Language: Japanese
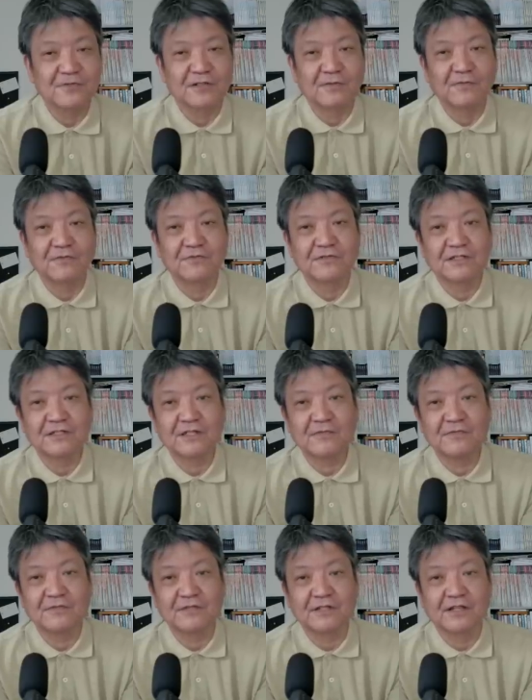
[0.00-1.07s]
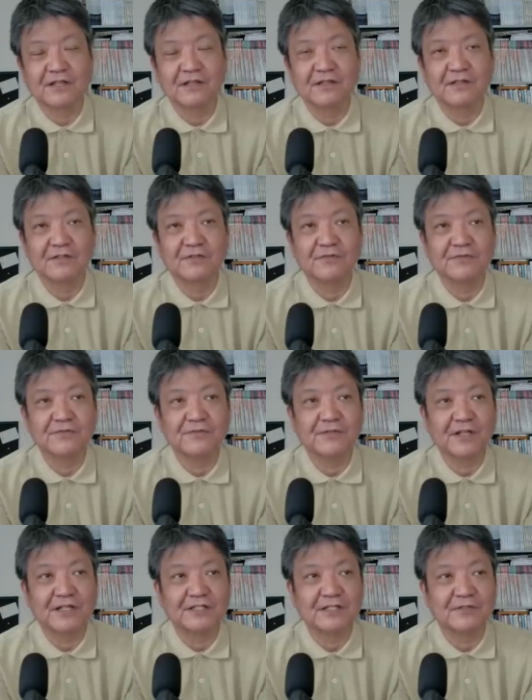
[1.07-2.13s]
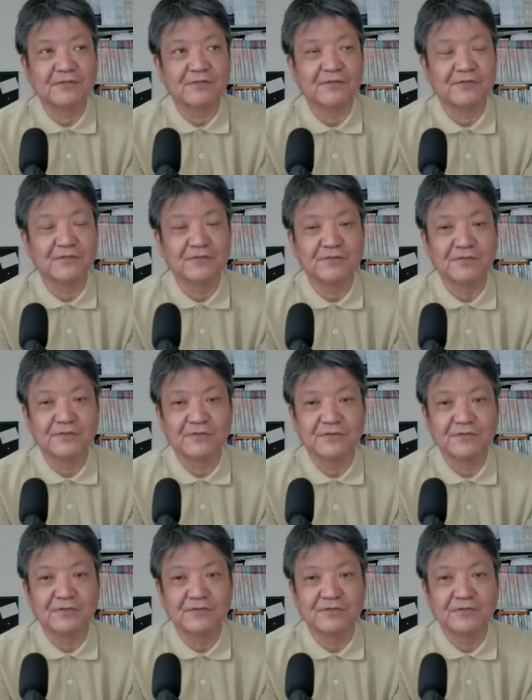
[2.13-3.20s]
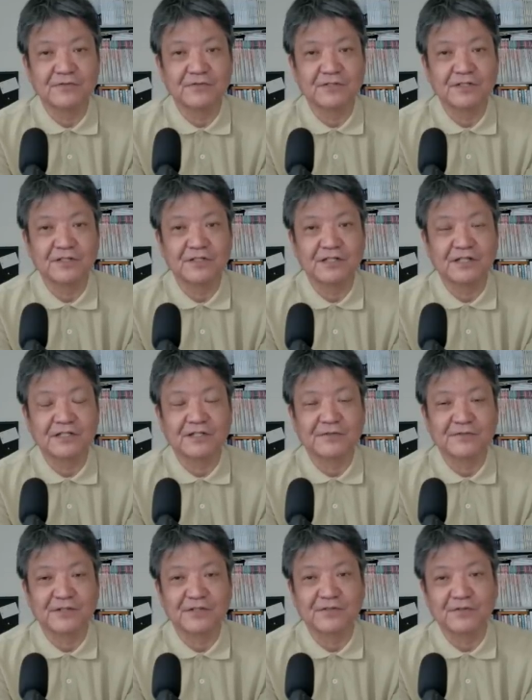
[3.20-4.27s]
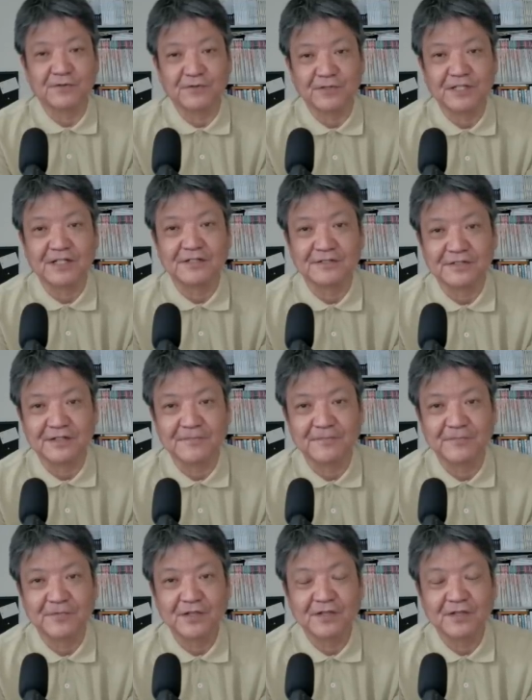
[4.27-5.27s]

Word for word: うか、僕は多分ね、書類を出したという新試合さんの記事を読んでたんですね。